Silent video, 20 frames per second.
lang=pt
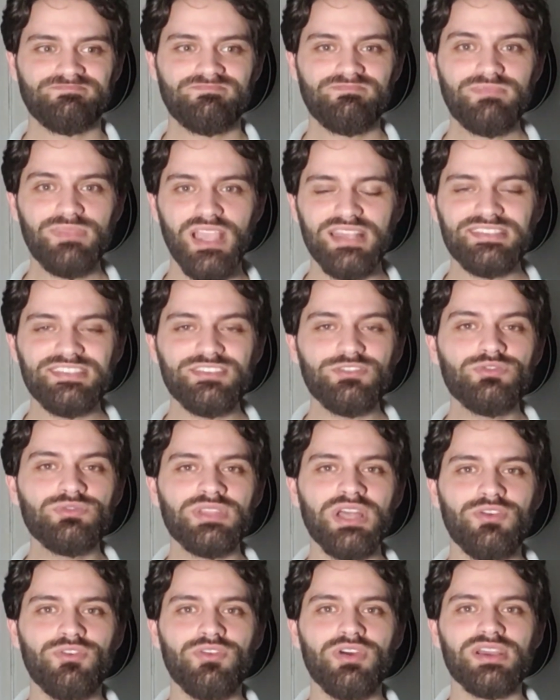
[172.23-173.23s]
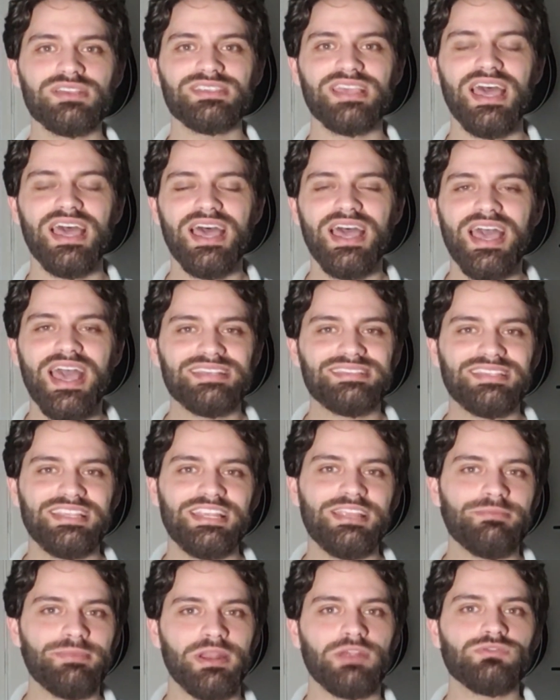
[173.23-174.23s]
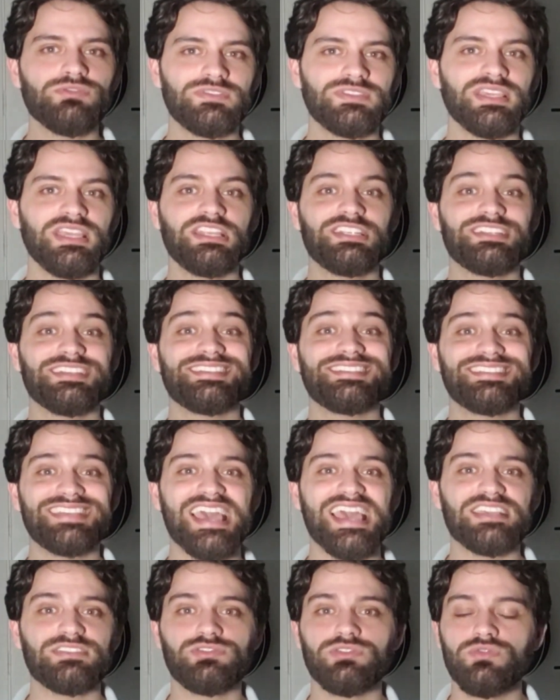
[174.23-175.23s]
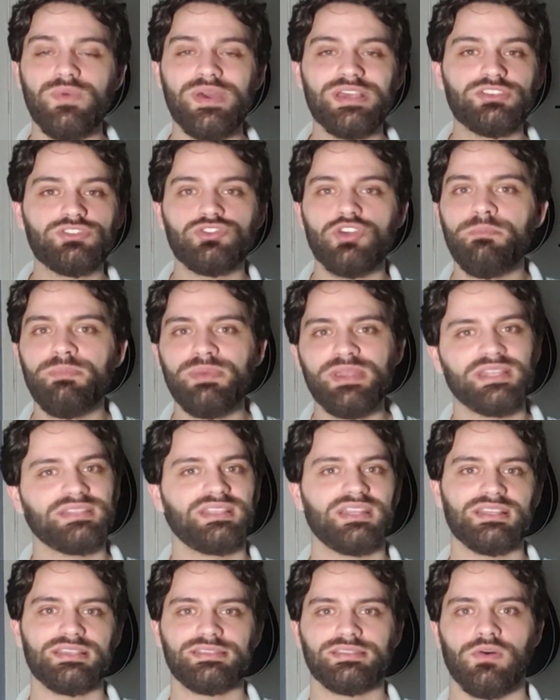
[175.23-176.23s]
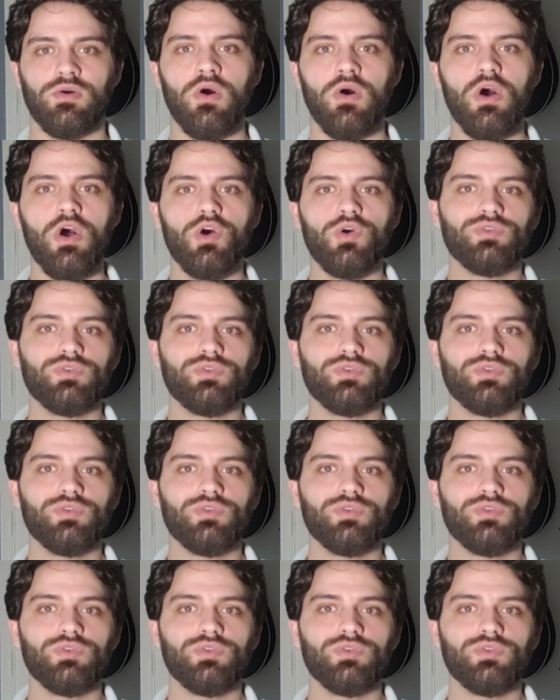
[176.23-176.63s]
A segunda coisa é, é, se lembrar do seguinte: sexo não é só penetração.